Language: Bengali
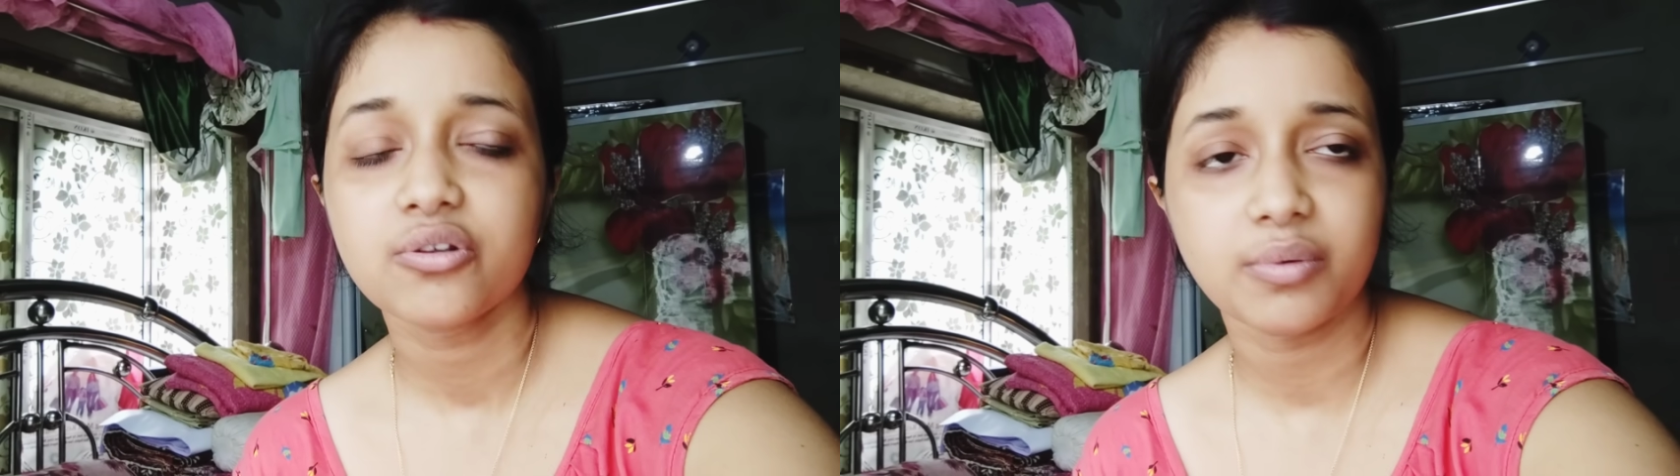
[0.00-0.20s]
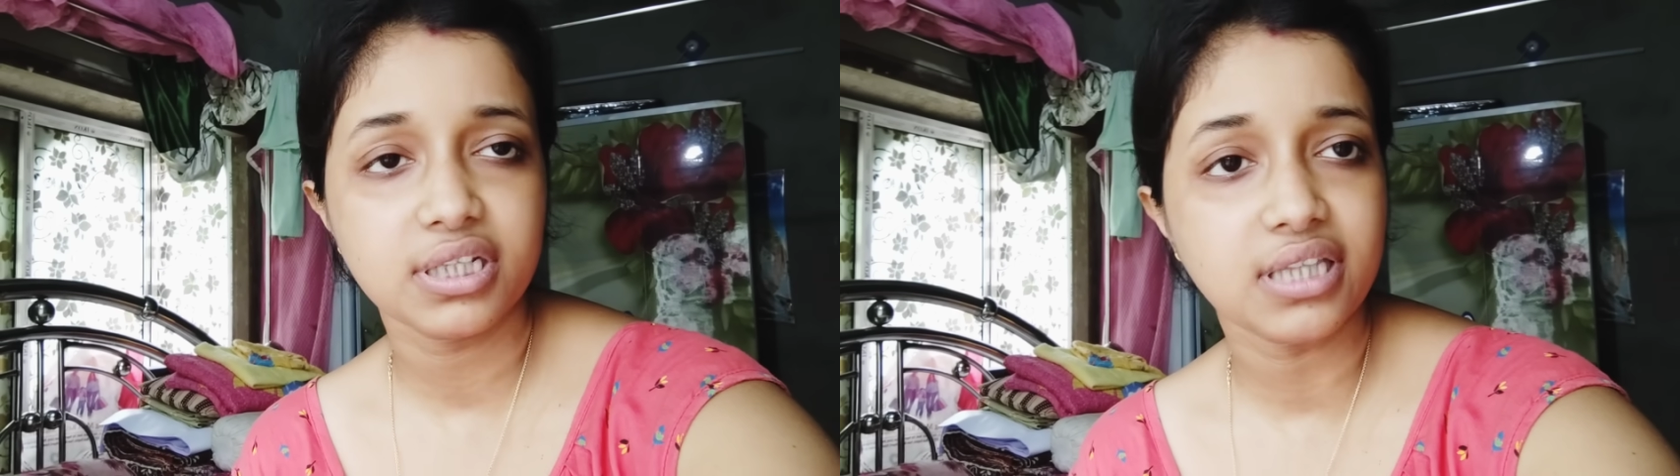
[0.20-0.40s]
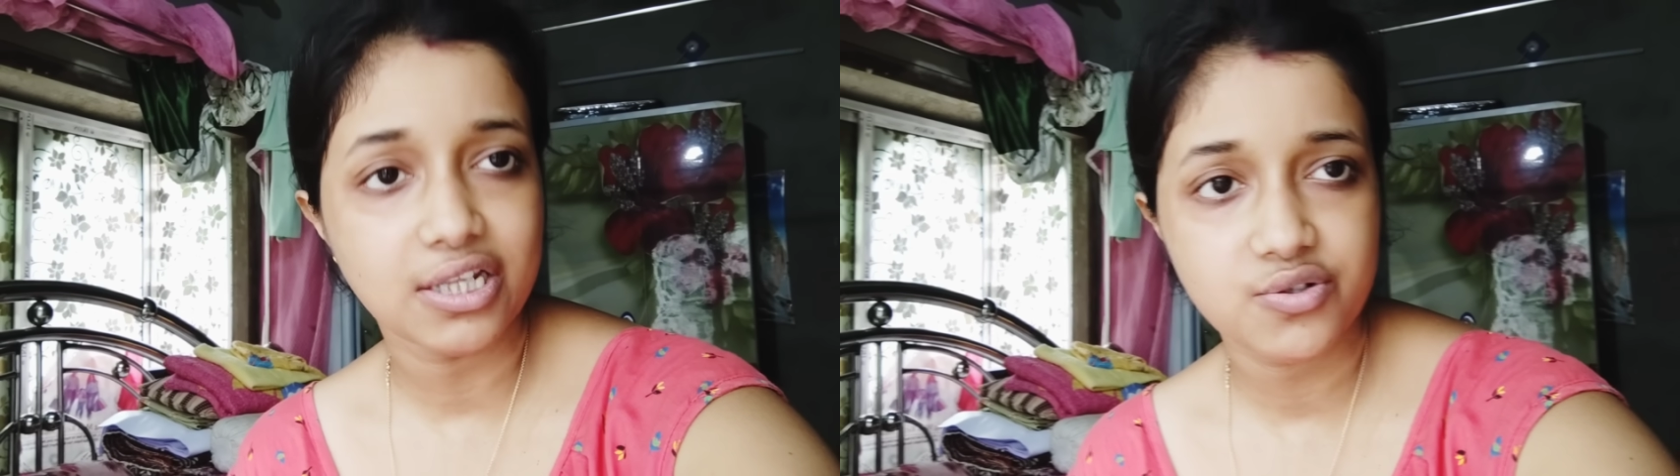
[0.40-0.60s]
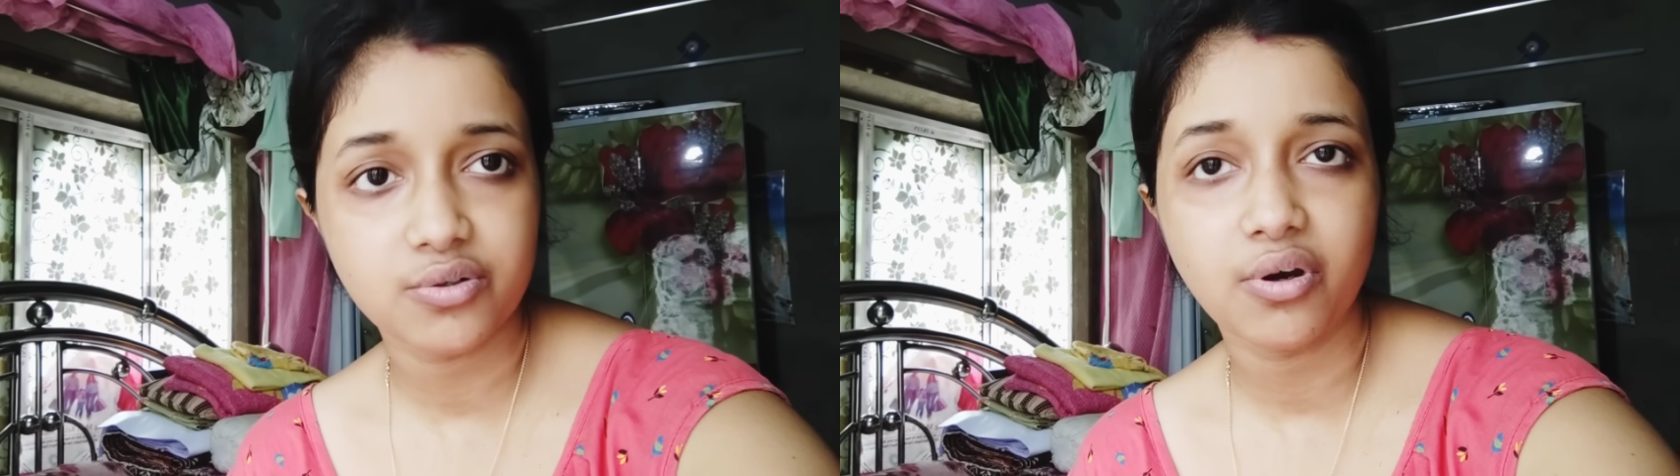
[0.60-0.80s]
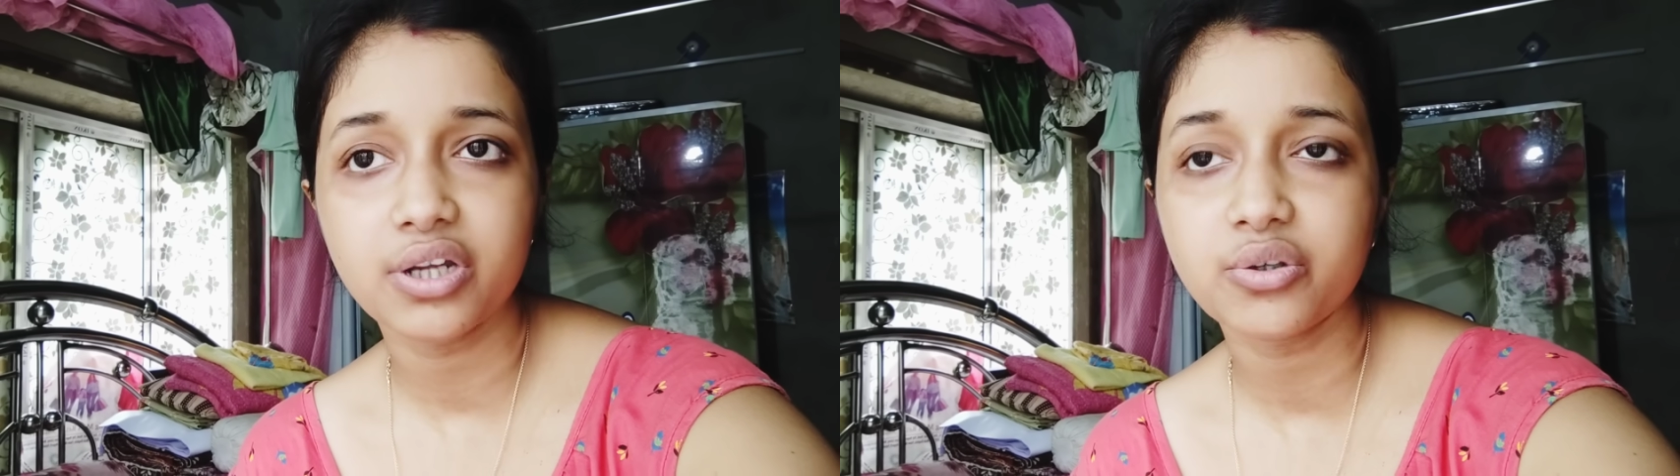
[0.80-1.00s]
তোমাদের তার
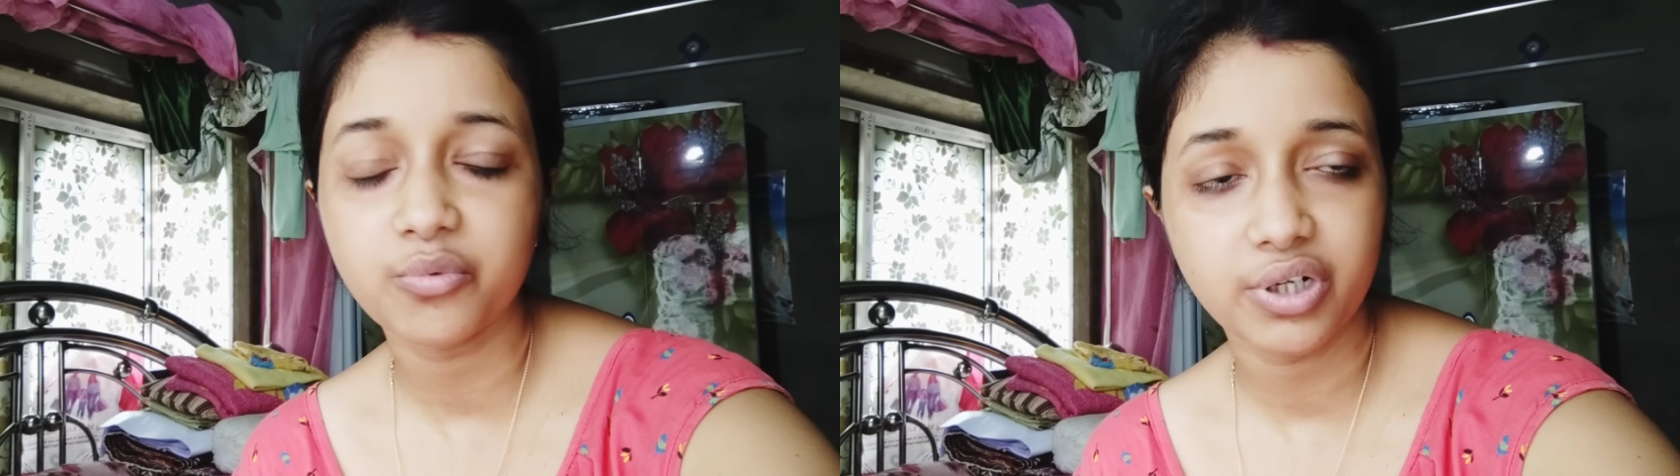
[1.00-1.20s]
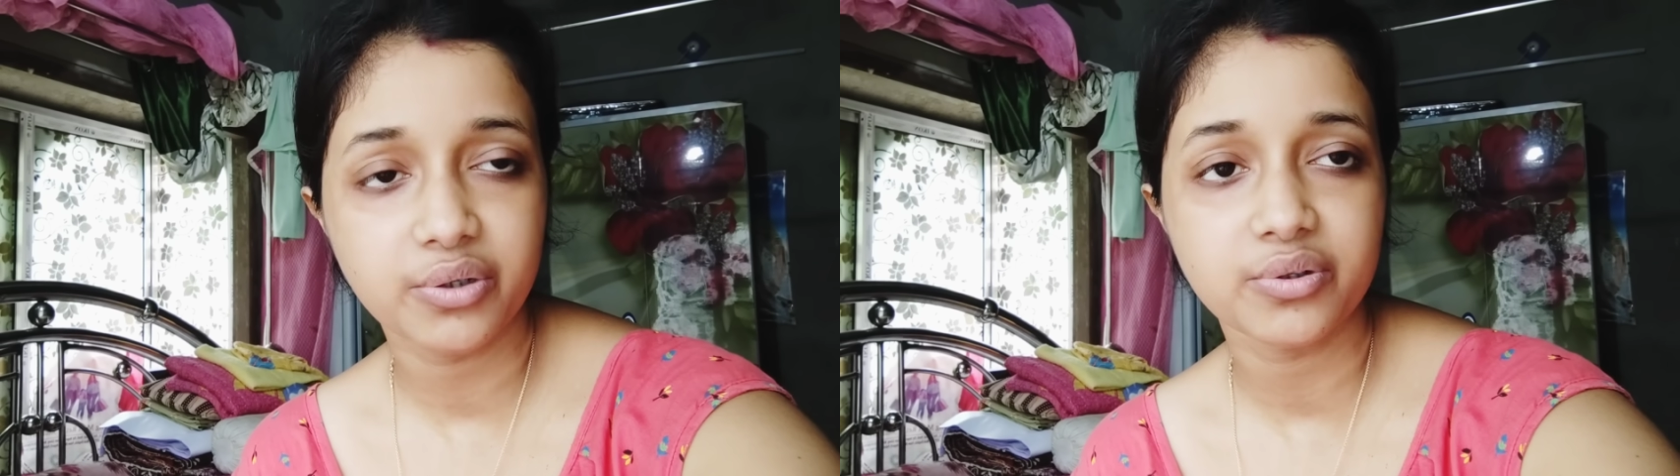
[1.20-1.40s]
জন্য হয়তো মনে